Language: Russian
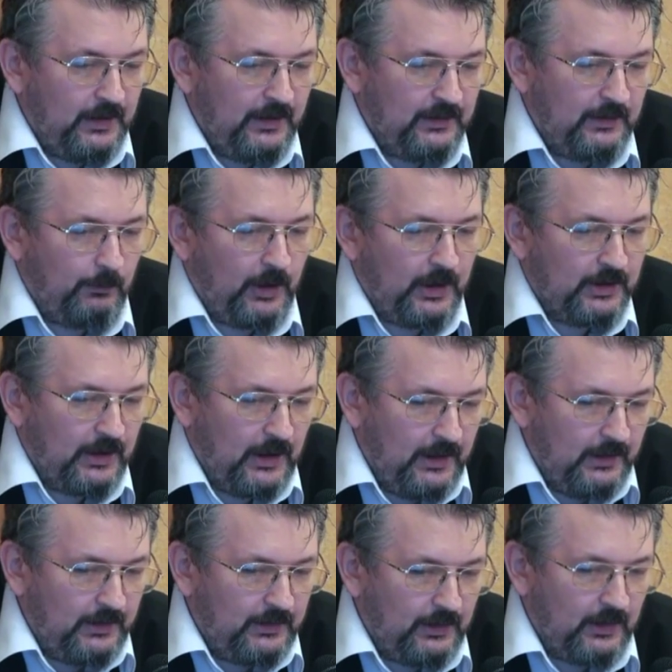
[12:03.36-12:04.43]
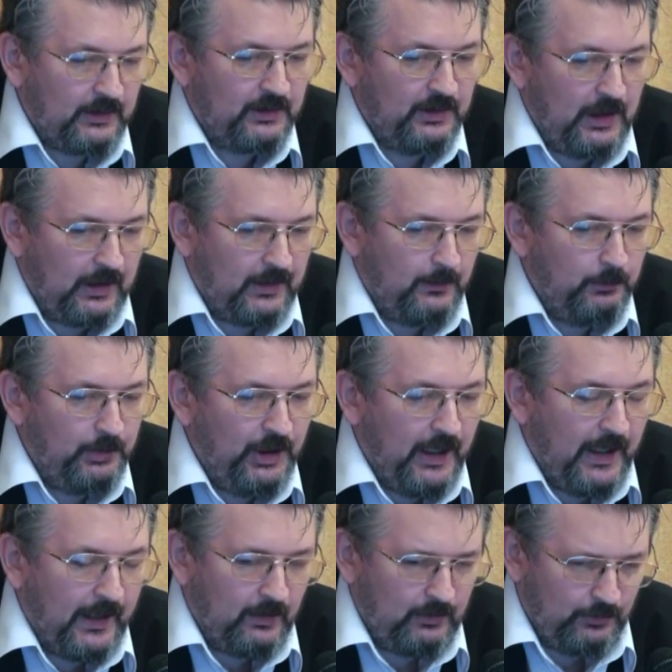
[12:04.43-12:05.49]
изображается знаком
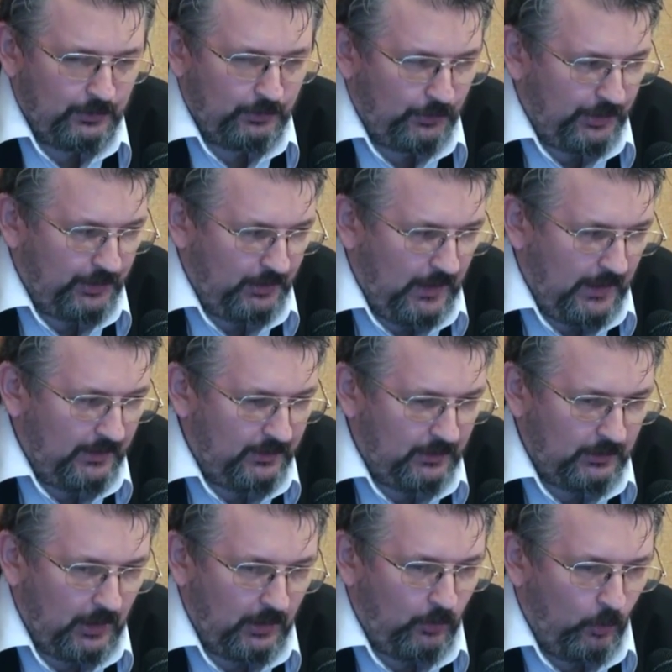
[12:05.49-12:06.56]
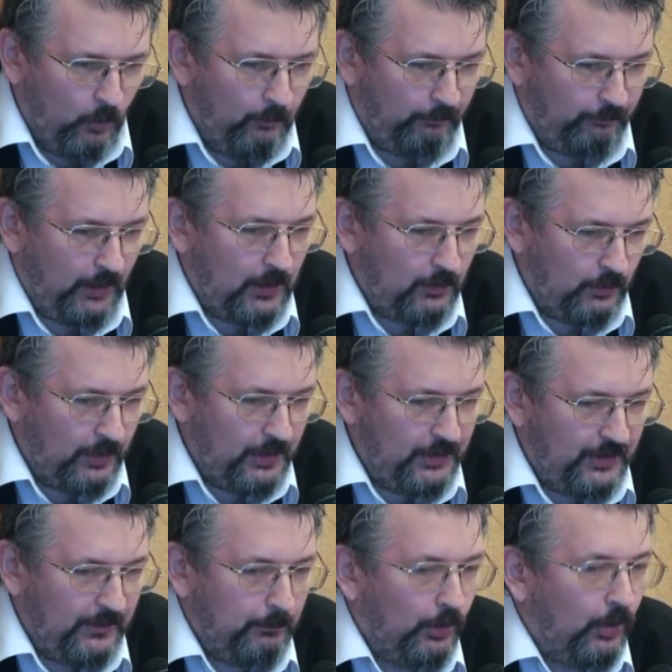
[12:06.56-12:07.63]
«не», что читается как «кум второе»,
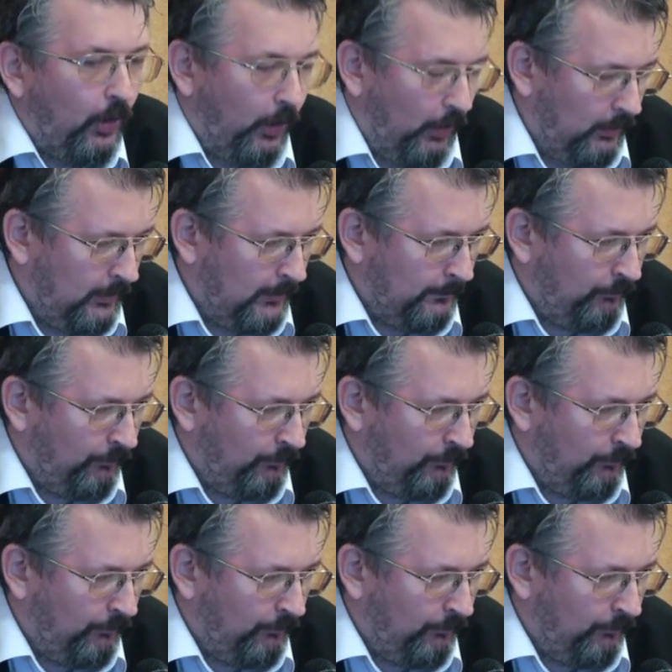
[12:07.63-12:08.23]
«тепло».